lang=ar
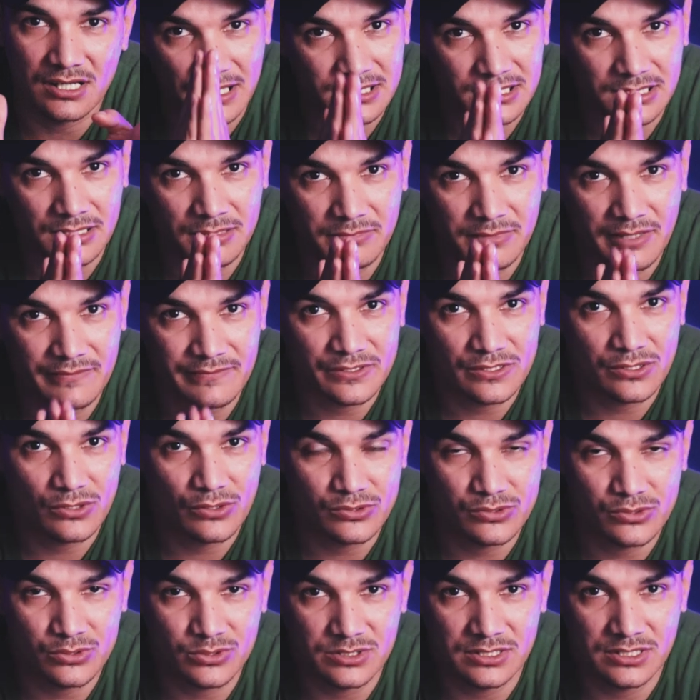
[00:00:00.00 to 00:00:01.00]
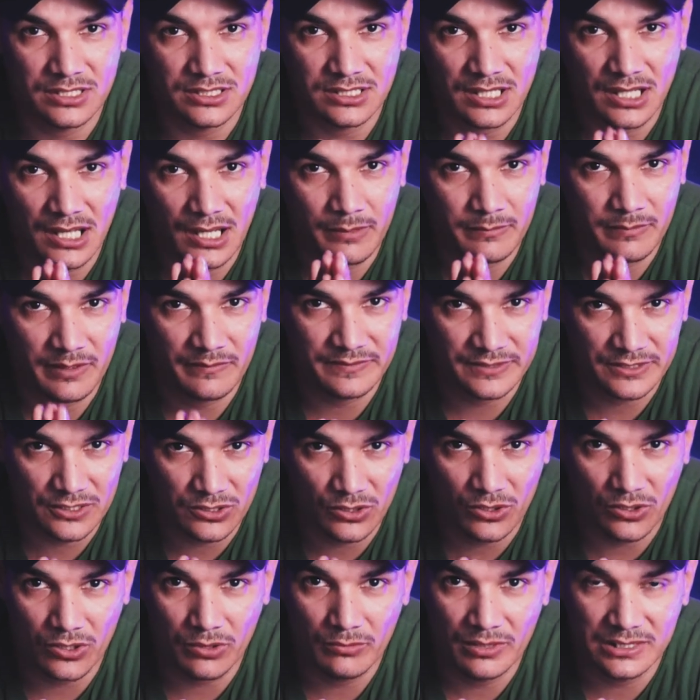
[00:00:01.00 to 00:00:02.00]
عندهم نفس الخصوصية تاعهم نفس
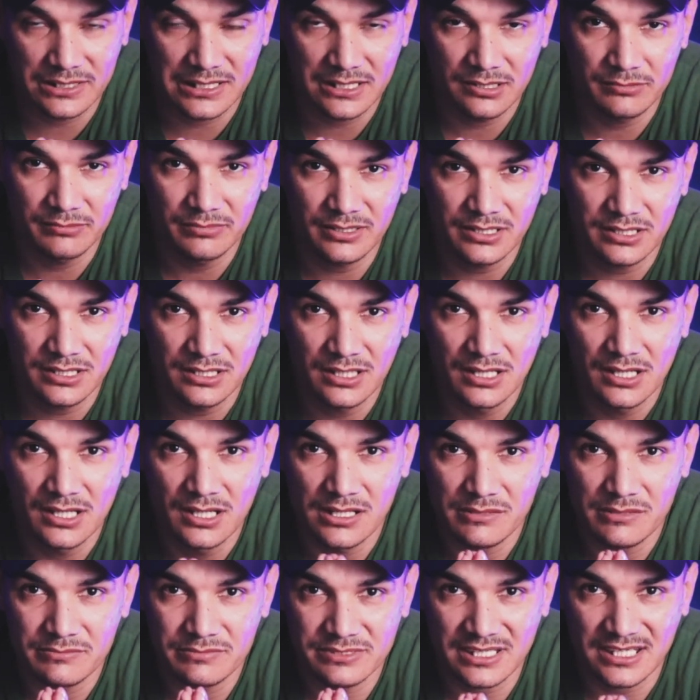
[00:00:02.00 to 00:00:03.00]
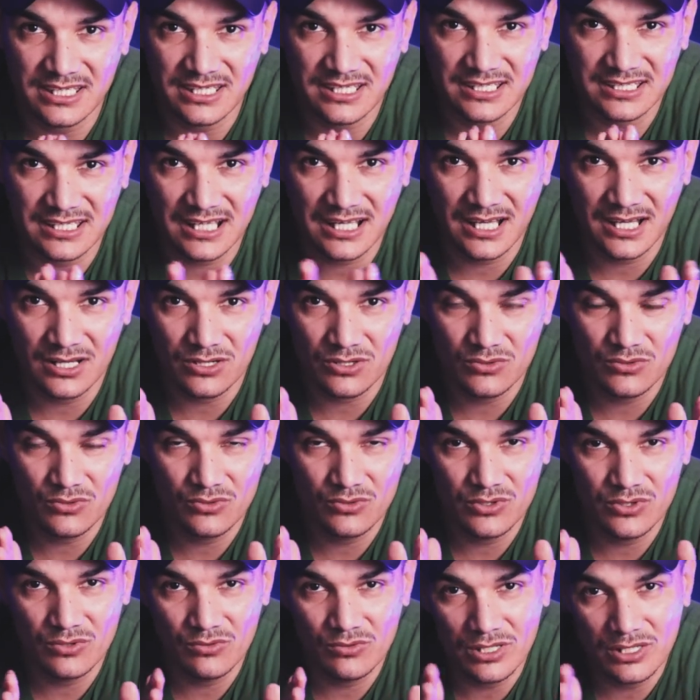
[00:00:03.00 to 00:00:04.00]
الحرمة تاع البيت بس حكي
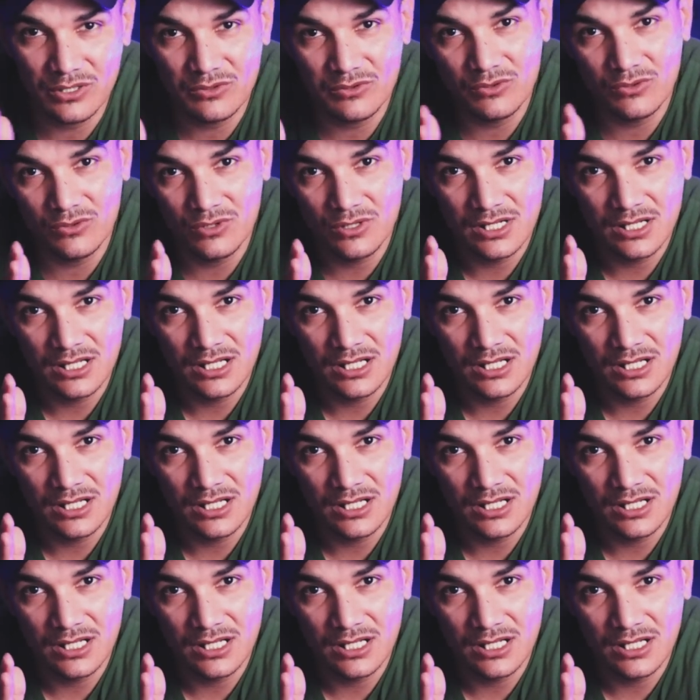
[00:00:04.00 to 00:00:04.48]
يتعاركوا يوليو